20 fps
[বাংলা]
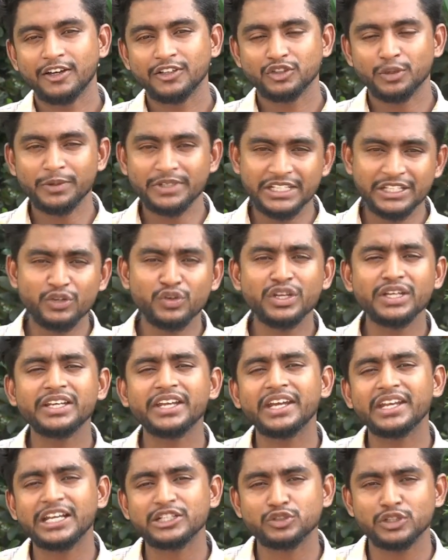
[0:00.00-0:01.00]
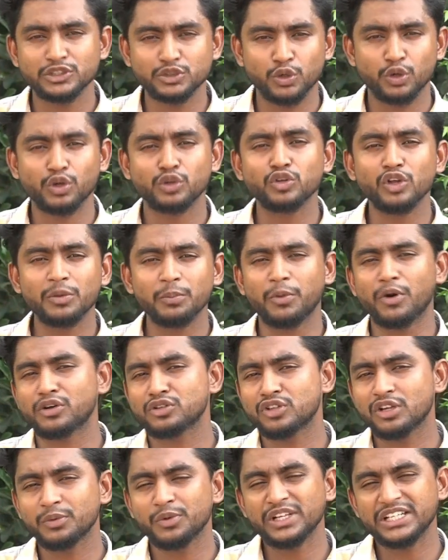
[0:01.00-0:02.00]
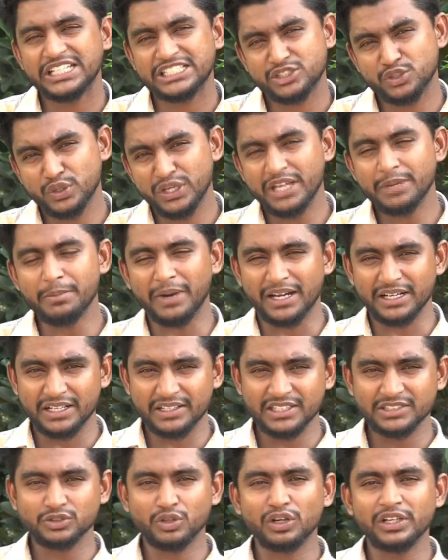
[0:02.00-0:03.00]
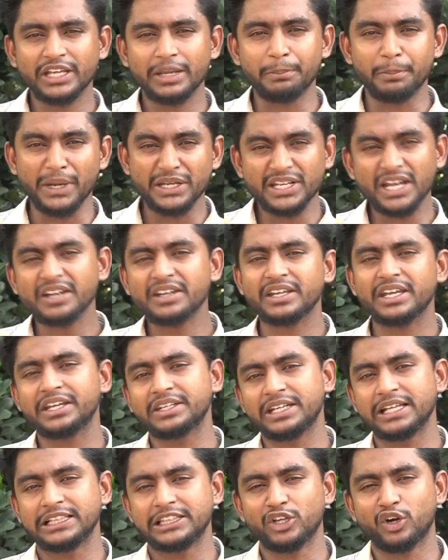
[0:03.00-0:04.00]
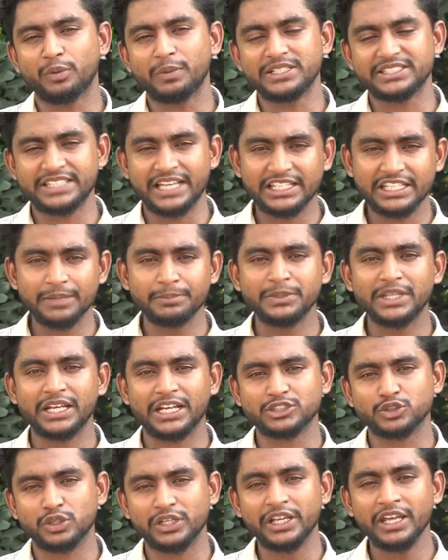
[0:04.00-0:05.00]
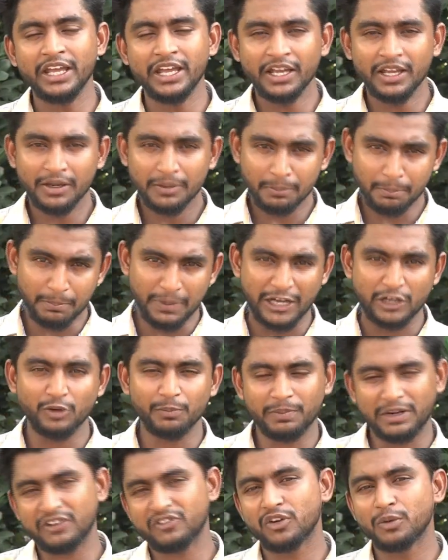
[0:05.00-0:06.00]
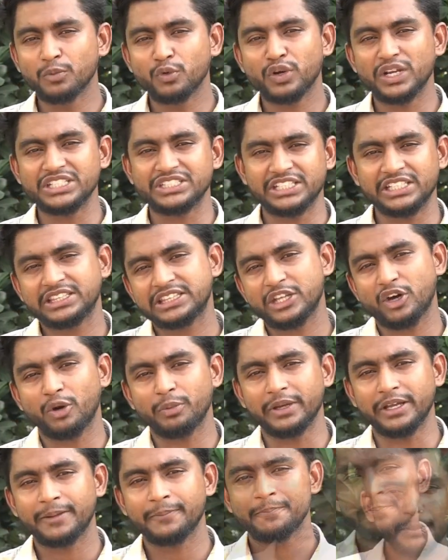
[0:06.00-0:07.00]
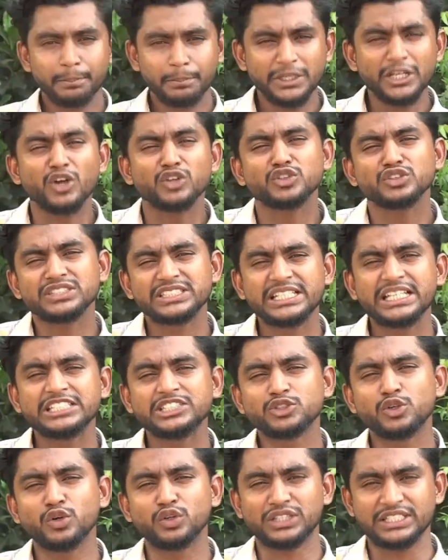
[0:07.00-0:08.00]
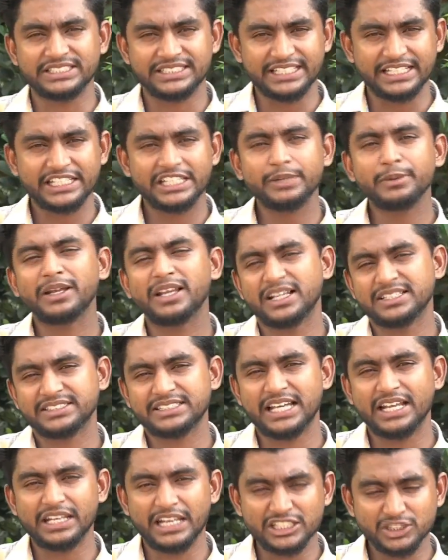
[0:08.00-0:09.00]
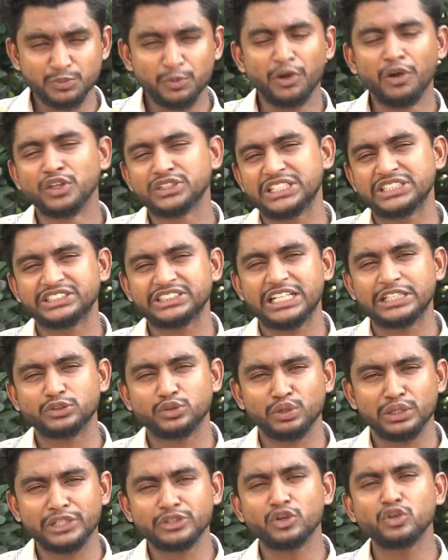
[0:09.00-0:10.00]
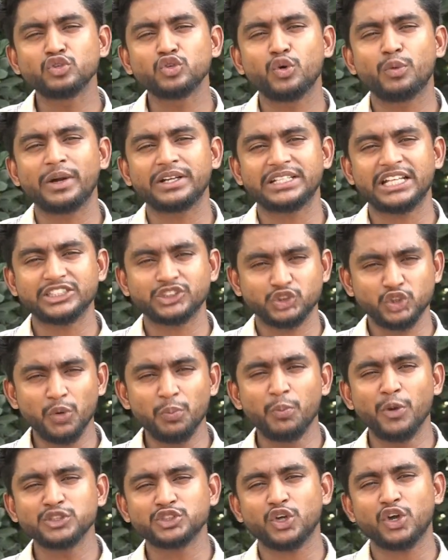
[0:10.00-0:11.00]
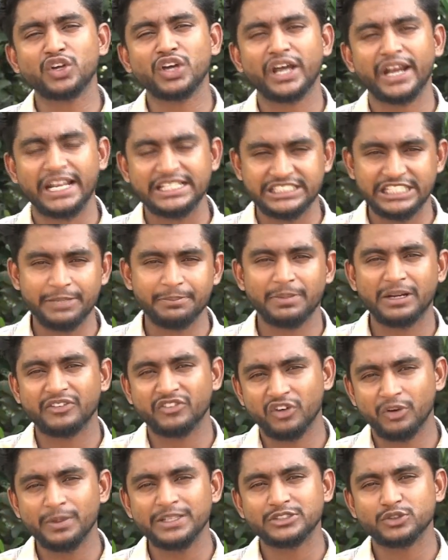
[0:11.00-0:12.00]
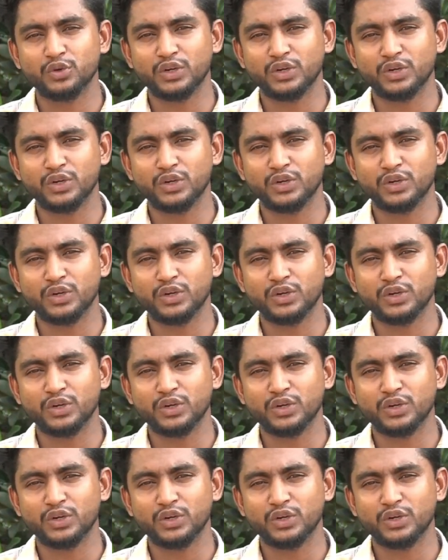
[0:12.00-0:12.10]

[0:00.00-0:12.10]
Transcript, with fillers: তবে টি টোয়েন্টি ক্রিকেটে আসলে ছোট দল বড় দল বলে কিছু নেই বাংলাদেশ দলকে বেটার ক্রিকেট খেলতে হবে সাকিবদের আসলে ভালো পারফর্ম করেই জিততে হবে বিগত সিরিজগুলোতে সাকিব আল হাসান নাজমুল হোসেন শান্ত লিটন কুমার দাস সৌম্য সরকাররা যেই পারফরমেন্স